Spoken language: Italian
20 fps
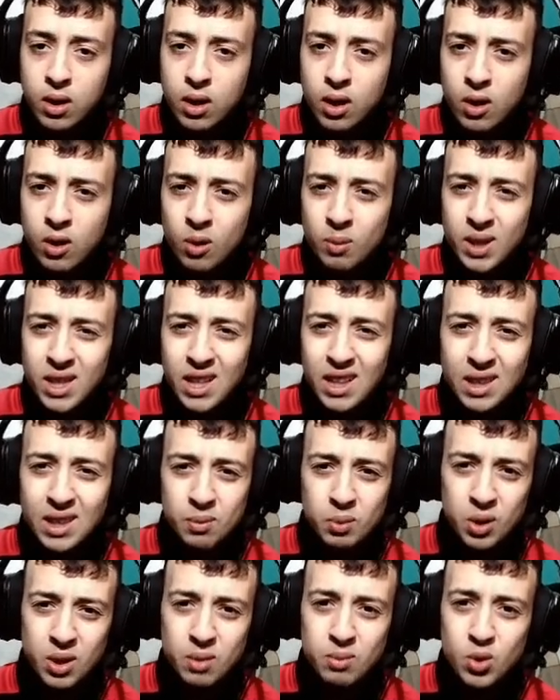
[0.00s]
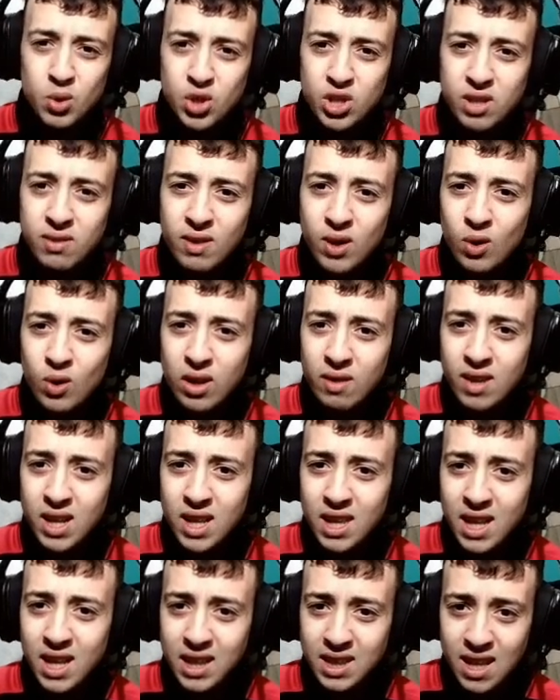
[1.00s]
Roba del tipo che mi uscivano le vene
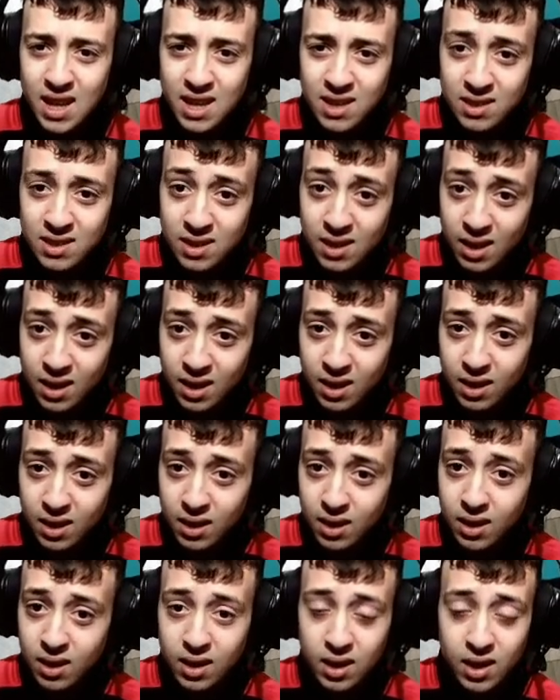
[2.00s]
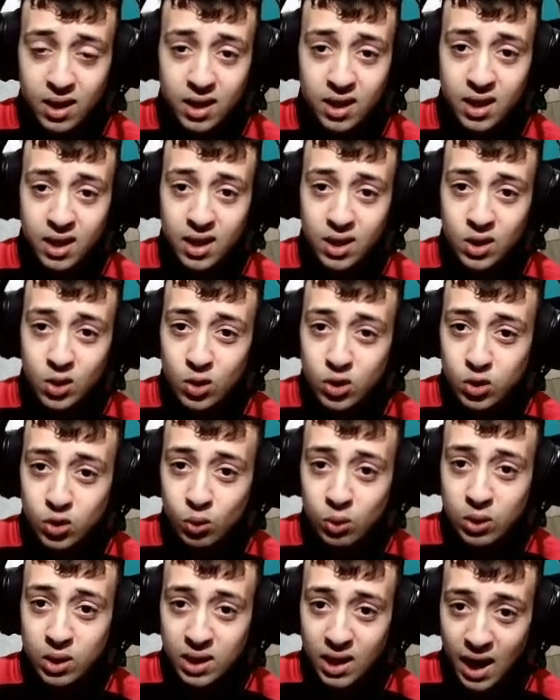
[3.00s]
dalla testa e che io
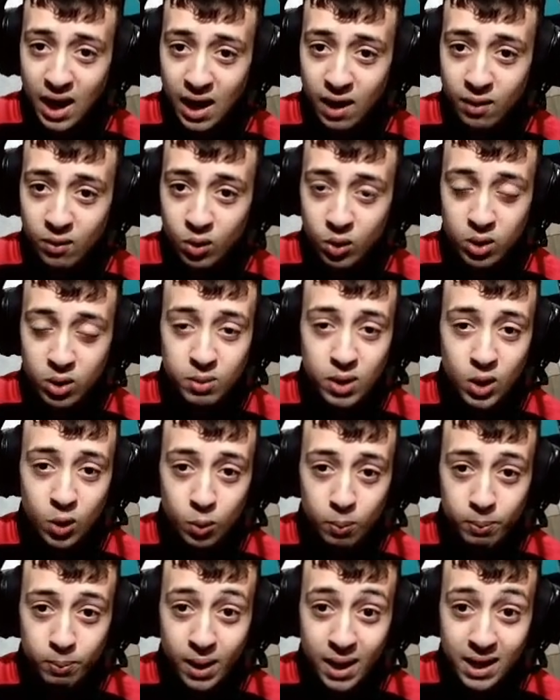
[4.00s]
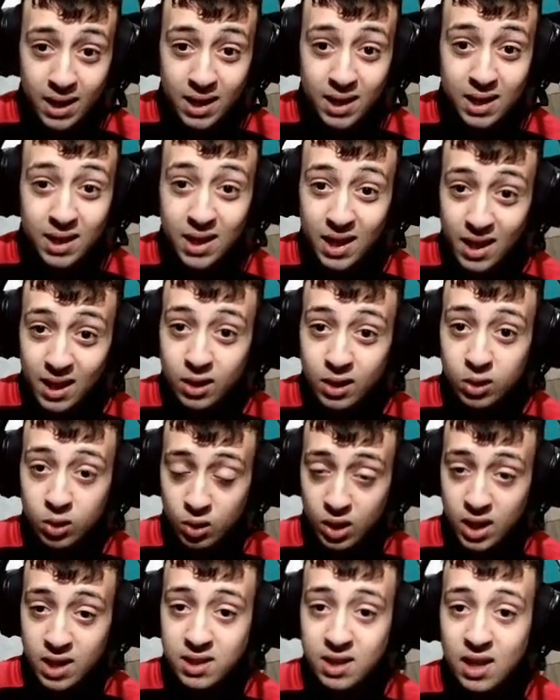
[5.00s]
insultavo i miei compagni dentro
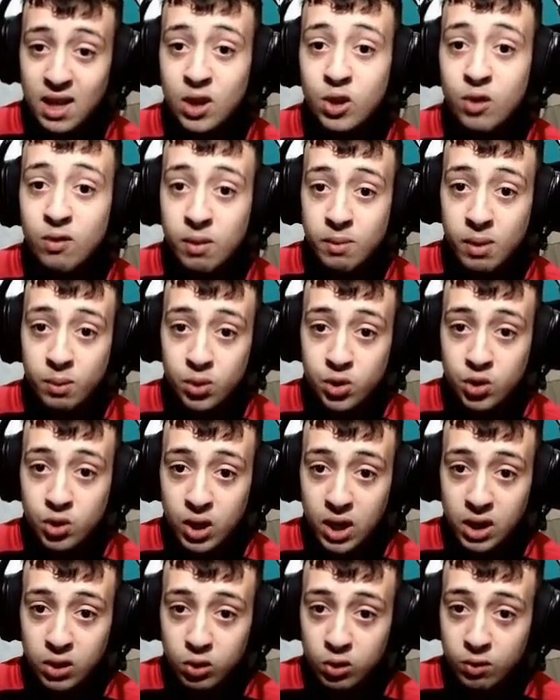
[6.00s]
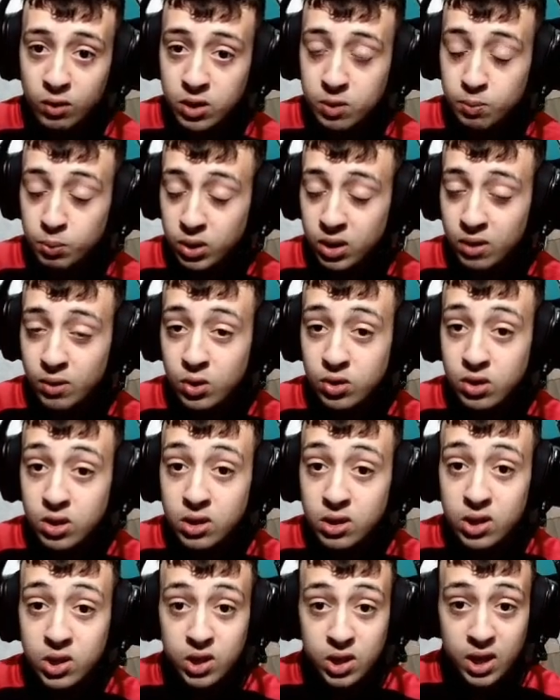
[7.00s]
alla sala dove abbiamo giocato, dove potevano
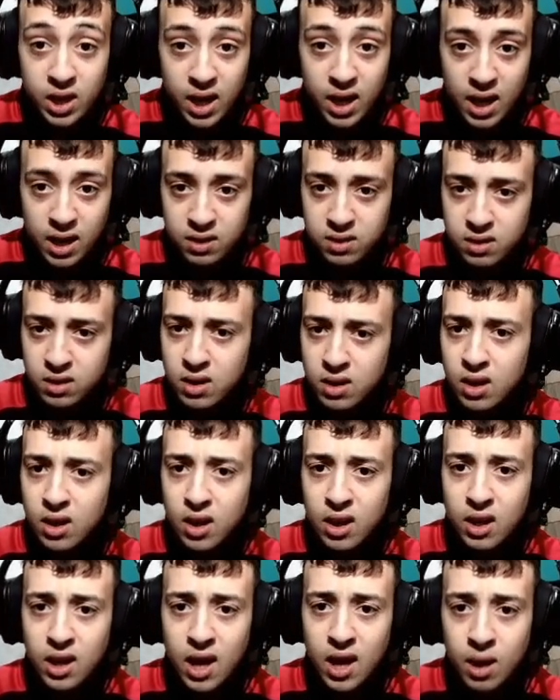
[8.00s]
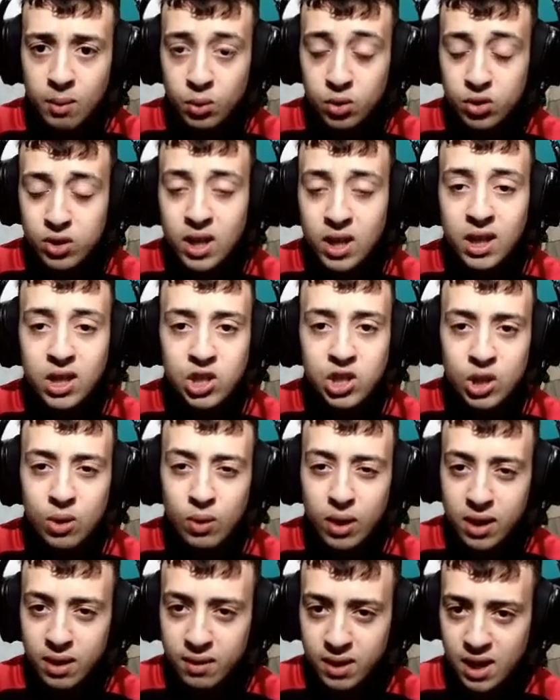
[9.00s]
sentirci Grax, Nemos e chi ci
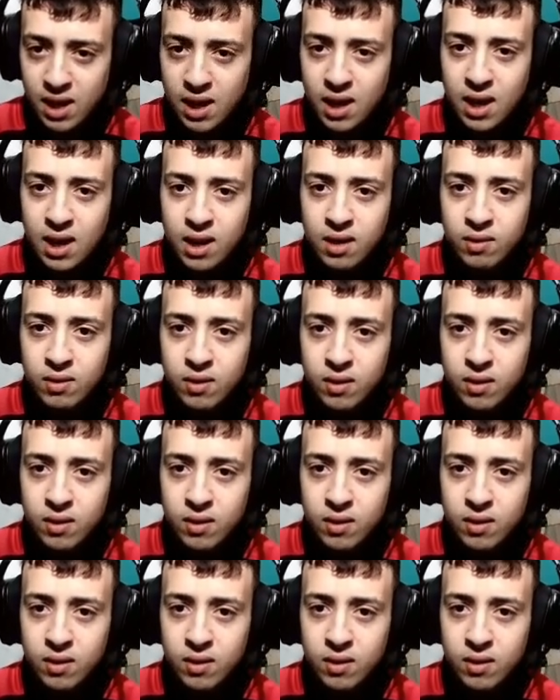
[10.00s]
guardava dalla live.